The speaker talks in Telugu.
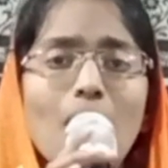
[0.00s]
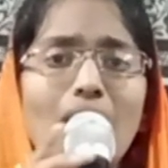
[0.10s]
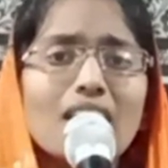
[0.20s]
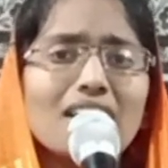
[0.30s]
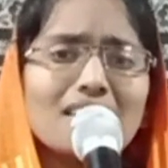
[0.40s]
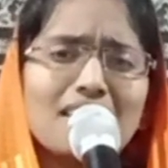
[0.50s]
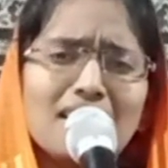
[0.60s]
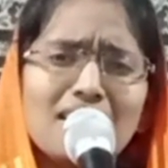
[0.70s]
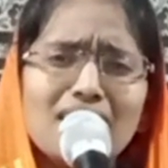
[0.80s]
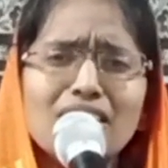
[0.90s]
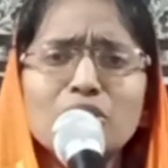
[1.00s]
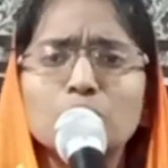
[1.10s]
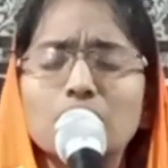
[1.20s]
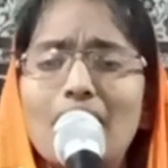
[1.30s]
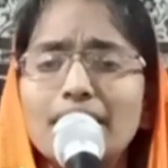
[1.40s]
అక్కడ
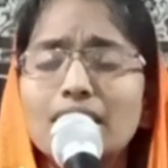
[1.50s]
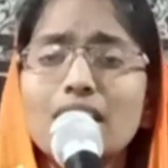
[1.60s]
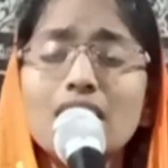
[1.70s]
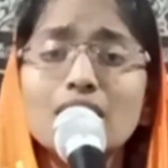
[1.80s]
నెల్లను అంటే